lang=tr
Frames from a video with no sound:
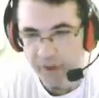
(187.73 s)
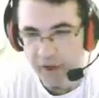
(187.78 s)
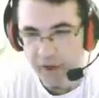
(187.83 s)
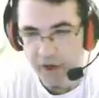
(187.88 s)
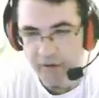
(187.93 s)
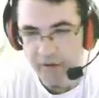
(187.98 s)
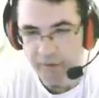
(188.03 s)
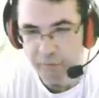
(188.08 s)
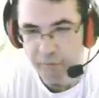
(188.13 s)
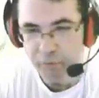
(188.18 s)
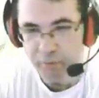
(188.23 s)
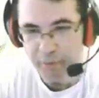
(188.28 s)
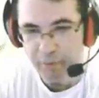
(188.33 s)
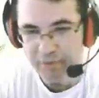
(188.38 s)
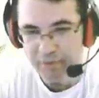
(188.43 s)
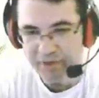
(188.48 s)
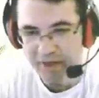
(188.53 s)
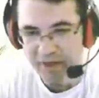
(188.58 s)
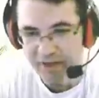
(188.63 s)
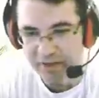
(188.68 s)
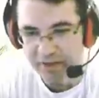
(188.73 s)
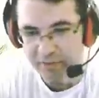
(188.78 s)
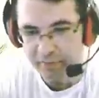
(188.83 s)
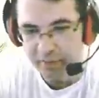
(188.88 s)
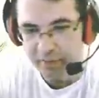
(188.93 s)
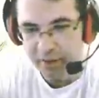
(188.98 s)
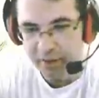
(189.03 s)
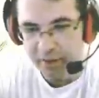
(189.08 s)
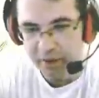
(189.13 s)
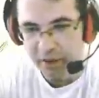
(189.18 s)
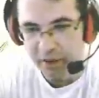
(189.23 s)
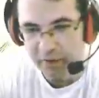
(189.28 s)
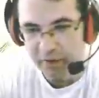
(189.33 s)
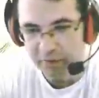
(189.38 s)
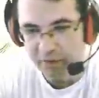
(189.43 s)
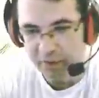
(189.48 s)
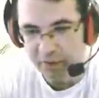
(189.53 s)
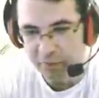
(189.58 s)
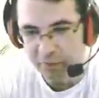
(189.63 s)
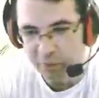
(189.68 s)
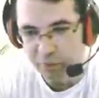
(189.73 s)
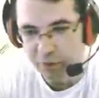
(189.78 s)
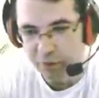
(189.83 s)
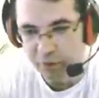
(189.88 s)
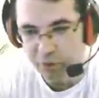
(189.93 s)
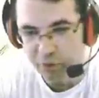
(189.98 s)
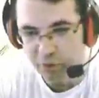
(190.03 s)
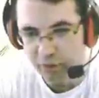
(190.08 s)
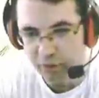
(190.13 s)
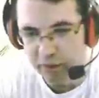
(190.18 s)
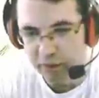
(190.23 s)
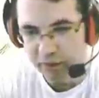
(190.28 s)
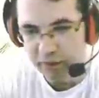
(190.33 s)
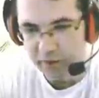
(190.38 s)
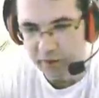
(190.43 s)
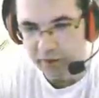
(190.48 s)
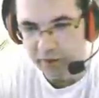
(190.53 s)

Hayvan bulmamız lazım. Hayvanları bulduktan sonra